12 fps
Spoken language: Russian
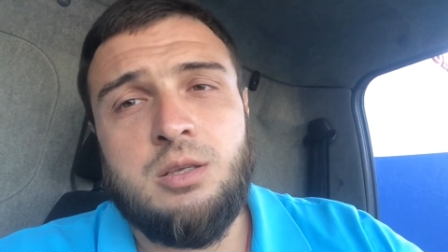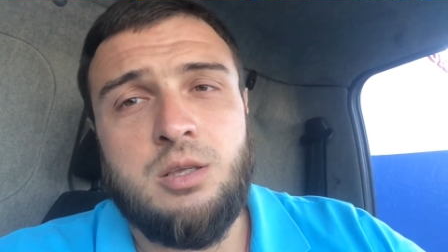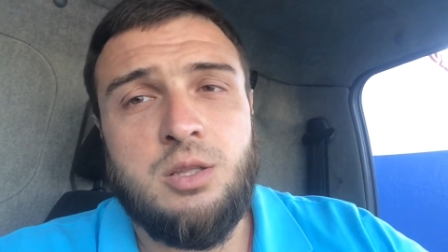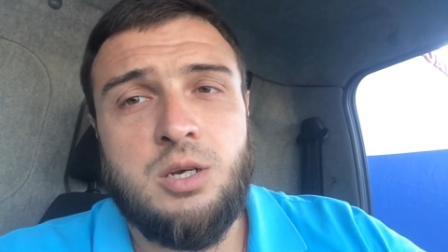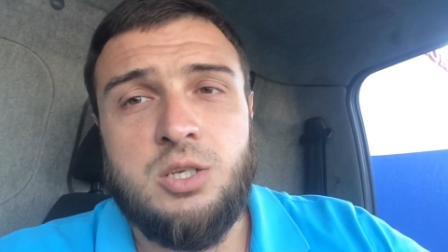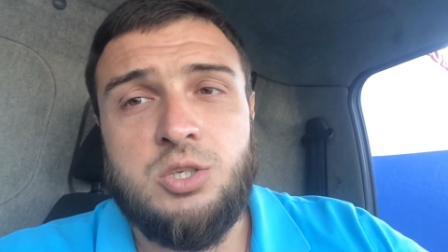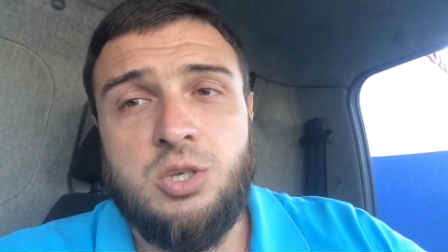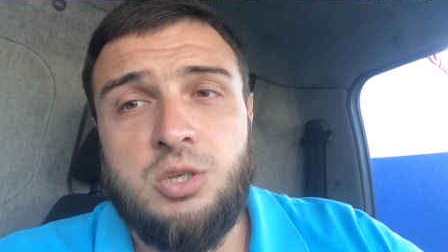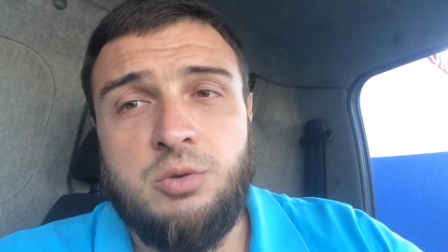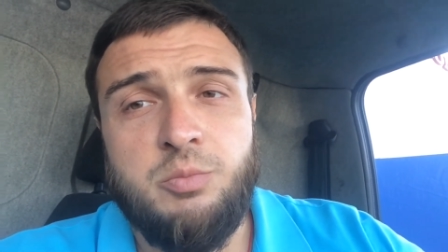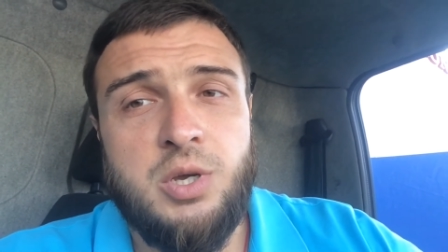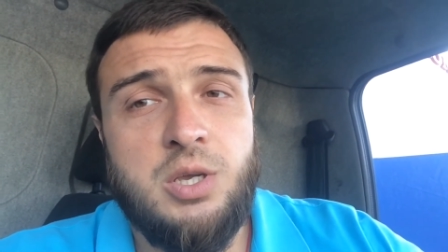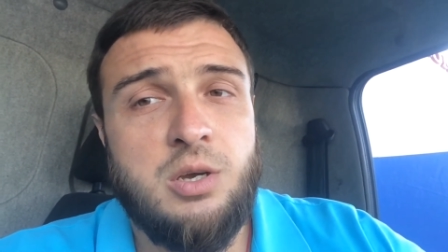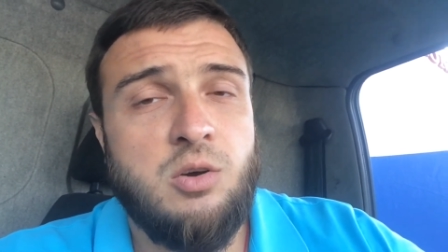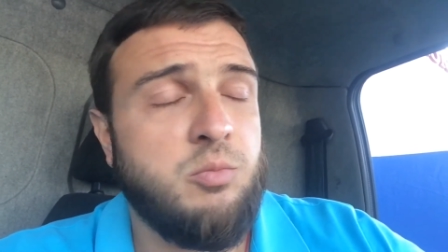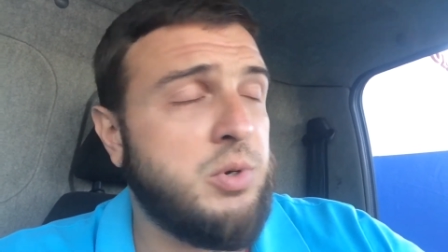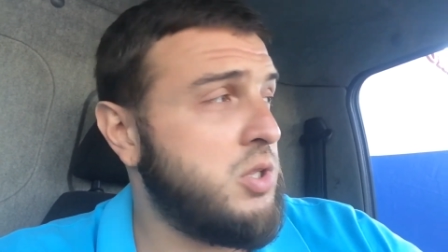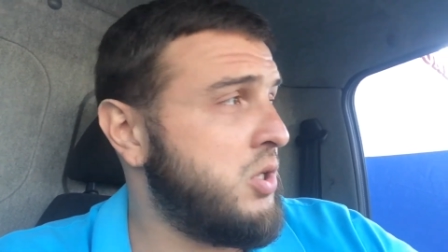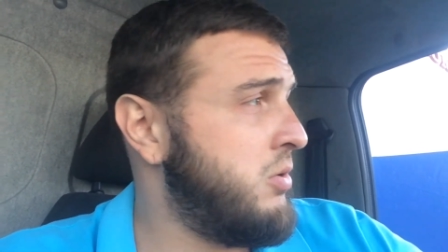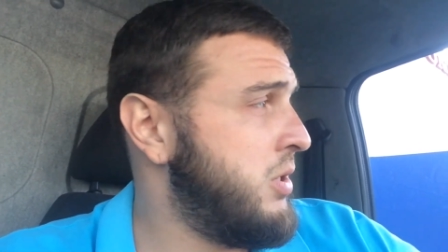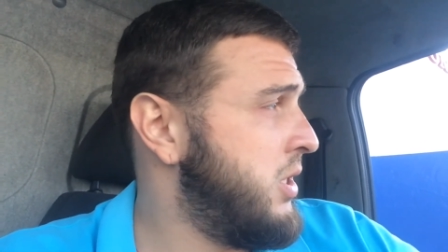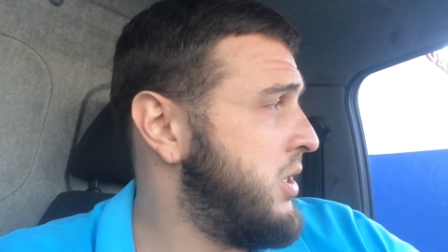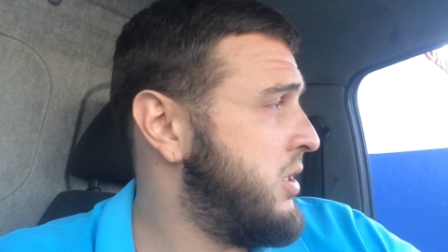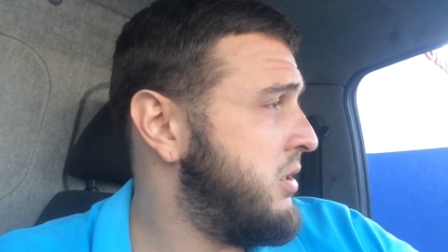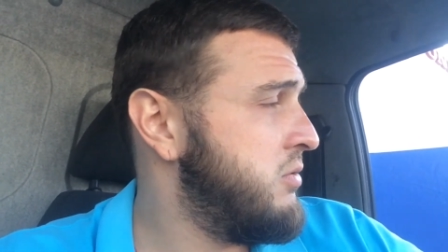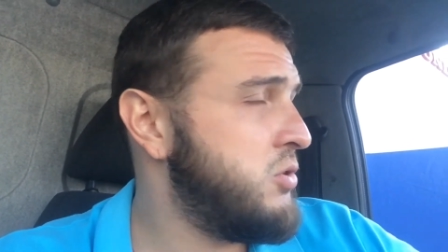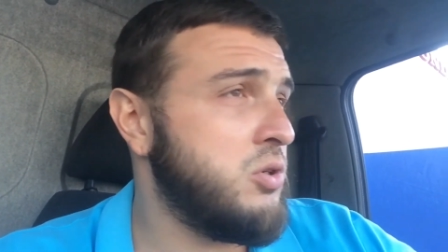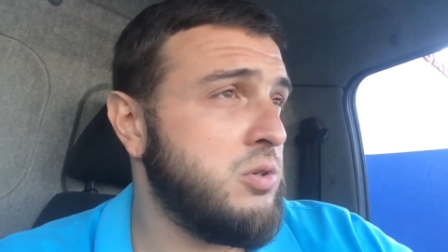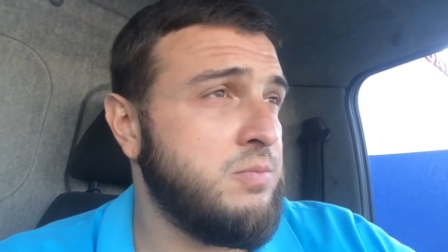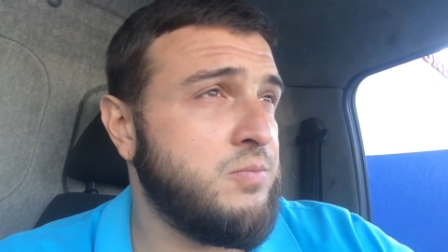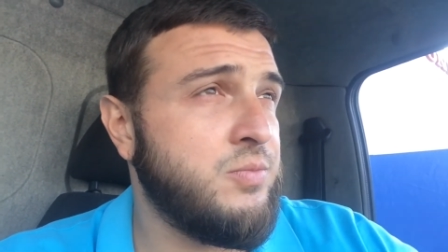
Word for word: гидрач не поехал пота. Все.